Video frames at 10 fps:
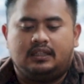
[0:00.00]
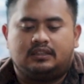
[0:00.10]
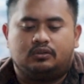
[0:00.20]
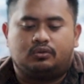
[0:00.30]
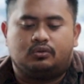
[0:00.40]
di
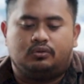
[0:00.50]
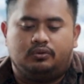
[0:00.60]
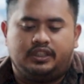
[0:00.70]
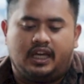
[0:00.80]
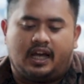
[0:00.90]
seluruh
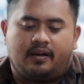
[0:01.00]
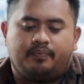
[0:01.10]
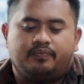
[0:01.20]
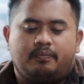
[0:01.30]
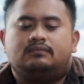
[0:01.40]
dunia.
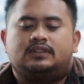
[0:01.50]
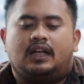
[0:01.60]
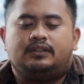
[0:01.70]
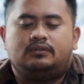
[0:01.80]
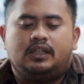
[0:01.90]

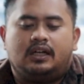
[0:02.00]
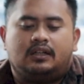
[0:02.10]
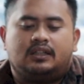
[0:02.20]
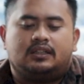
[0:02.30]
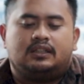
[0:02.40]

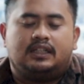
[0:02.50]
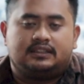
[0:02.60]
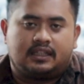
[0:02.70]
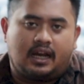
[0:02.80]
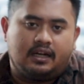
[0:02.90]
Selanjutnya,
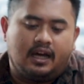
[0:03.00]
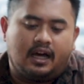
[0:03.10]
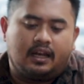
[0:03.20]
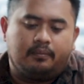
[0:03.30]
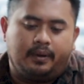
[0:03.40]

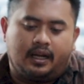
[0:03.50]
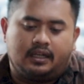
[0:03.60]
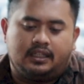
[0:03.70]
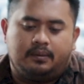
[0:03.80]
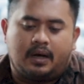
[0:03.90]
skandal
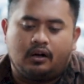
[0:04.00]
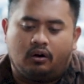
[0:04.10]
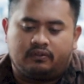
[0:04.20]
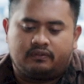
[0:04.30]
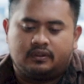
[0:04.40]
Bernie
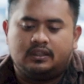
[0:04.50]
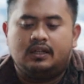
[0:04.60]
Madoff.